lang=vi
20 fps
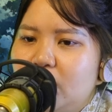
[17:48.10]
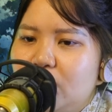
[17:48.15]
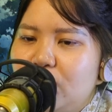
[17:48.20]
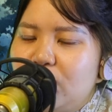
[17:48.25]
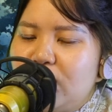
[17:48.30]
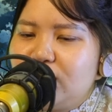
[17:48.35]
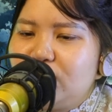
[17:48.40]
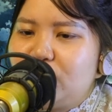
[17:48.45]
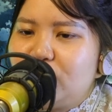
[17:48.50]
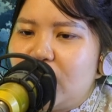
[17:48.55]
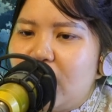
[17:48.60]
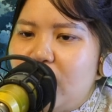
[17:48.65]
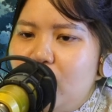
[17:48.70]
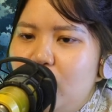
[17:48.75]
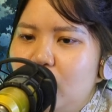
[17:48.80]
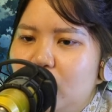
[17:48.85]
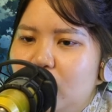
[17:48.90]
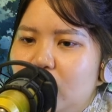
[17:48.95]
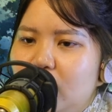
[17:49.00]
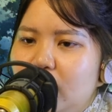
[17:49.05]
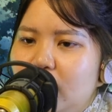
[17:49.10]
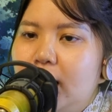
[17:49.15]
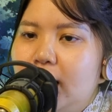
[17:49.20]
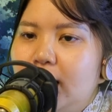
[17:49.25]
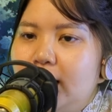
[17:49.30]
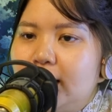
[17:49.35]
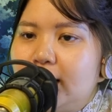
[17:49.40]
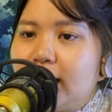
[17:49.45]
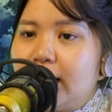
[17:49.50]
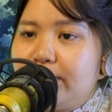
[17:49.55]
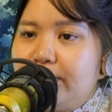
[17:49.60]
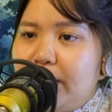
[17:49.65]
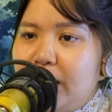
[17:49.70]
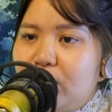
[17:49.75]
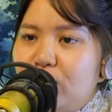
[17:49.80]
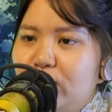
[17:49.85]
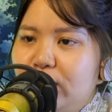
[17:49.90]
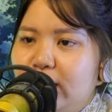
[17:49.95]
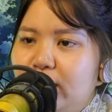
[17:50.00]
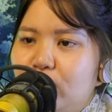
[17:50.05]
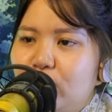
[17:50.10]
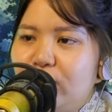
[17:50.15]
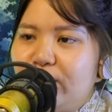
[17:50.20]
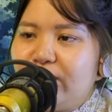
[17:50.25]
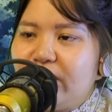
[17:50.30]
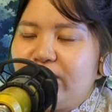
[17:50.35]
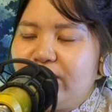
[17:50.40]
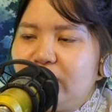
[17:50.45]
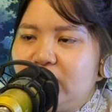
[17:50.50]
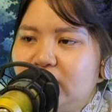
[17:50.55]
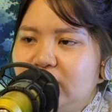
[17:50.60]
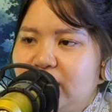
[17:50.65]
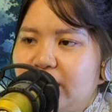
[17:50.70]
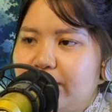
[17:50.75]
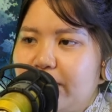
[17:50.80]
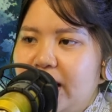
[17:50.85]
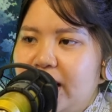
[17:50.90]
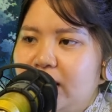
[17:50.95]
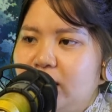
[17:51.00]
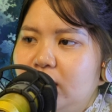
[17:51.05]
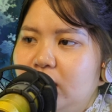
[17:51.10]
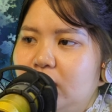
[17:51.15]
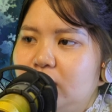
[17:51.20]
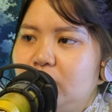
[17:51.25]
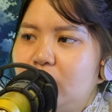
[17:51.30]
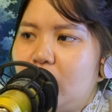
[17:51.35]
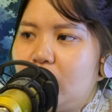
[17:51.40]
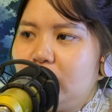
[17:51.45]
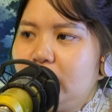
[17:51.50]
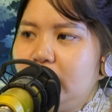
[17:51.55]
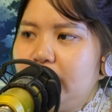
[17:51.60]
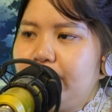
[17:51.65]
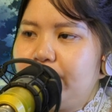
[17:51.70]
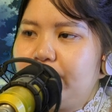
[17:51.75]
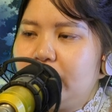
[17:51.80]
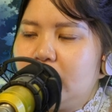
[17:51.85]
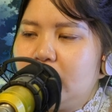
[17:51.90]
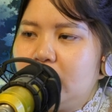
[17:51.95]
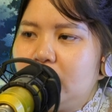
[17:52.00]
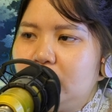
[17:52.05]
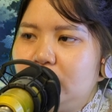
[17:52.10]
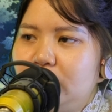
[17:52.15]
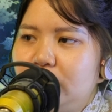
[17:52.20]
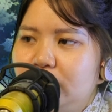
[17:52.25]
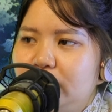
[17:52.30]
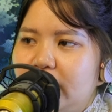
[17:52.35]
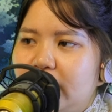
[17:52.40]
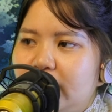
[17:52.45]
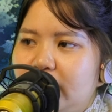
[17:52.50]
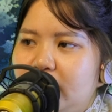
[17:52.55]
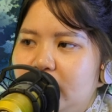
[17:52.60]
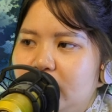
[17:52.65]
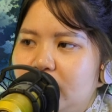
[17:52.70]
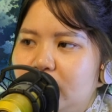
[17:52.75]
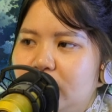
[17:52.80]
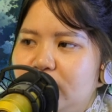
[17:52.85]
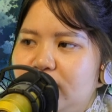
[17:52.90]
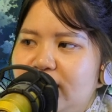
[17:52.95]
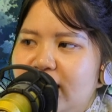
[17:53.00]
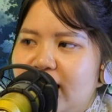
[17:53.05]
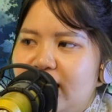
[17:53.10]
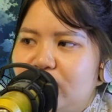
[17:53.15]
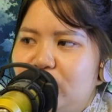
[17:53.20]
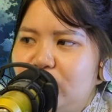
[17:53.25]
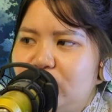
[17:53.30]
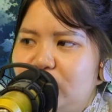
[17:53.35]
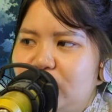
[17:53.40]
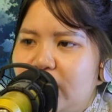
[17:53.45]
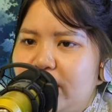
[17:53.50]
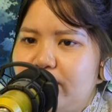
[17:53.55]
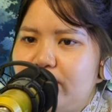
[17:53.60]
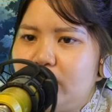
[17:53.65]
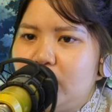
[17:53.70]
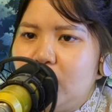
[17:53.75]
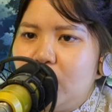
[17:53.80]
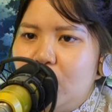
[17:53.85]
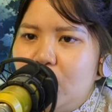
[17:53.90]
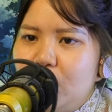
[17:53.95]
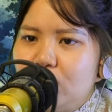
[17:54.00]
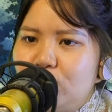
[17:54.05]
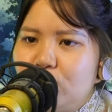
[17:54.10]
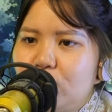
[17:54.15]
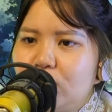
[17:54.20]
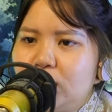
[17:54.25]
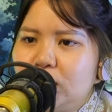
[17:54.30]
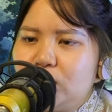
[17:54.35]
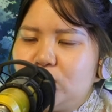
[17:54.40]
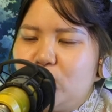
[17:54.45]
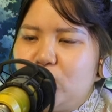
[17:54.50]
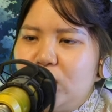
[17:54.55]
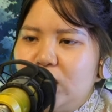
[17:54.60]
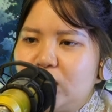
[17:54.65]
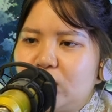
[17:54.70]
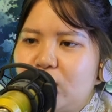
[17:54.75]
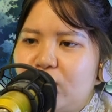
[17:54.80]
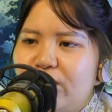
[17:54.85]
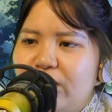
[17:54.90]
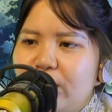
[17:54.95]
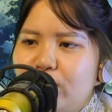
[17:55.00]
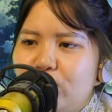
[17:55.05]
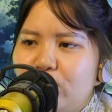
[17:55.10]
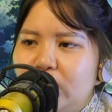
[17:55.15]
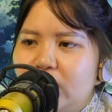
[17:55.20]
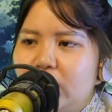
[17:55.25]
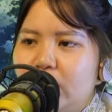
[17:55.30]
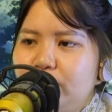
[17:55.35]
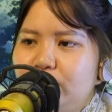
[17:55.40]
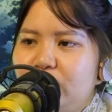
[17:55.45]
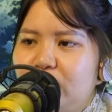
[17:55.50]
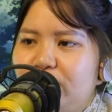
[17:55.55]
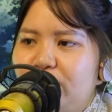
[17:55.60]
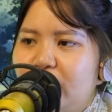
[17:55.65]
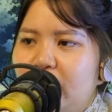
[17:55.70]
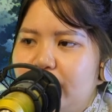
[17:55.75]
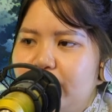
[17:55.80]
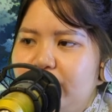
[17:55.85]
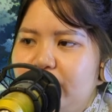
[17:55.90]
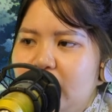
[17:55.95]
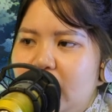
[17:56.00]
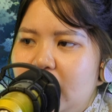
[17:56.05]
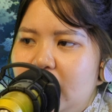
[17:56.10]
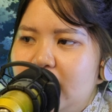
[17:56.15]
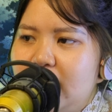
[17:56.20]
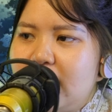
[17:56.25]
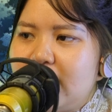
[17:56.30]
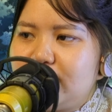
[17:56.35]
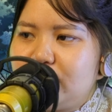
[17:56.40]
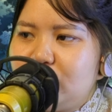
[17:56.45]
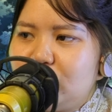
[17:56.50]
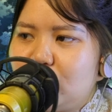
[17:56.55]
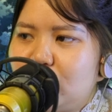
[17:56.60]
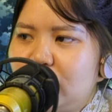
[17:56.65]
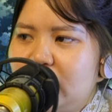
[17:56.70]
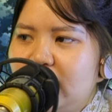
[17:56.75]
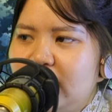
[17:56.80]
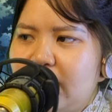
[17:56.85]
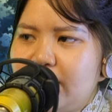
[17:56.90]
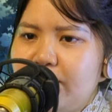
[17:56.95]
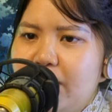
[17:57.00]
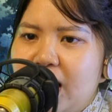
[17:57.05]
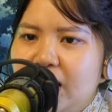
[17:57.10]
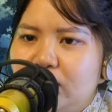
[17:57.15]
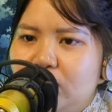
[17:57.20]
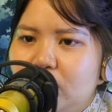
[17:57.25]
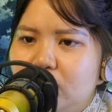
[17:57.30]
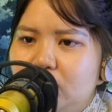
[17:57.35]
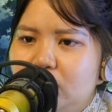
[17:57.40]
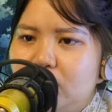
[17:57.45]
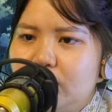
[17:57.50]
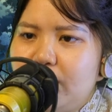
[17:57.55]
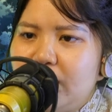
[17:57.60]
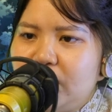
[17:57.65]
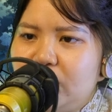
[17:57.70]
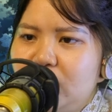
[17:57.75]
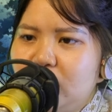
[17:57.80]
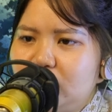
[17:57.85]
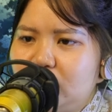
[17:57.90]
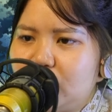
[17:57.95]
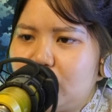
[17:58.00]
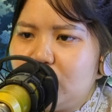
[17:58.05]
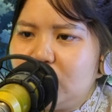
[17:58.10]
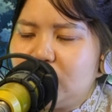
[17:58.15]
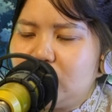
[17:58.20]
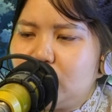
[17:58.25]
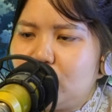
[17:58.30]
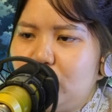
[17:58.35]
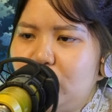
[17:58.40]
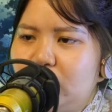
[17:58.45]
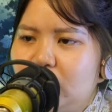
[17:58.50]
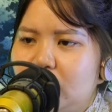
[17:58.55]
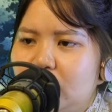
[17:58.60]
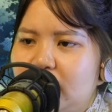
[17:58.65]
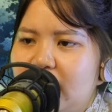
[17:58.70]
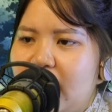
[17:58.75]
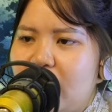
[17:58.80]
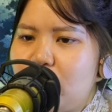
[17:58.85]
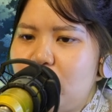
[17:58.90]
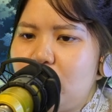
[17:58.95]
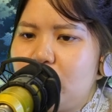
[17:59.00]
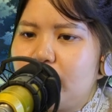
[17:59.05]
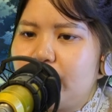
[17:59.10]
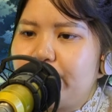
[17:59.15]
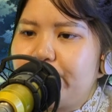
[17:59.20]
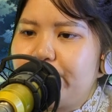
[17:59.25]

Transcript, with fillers: Vậy sao? Ánh mắt của Địa Nguyên Pháp Vương sắc bén, nói: như vậy người giải thích xem, một người tu luyện công pháp quyền cấp thượng phẩm làm sao có thể đánh bại thần tử mạnh nhất trong lịch sử Huyết Thần Giáo?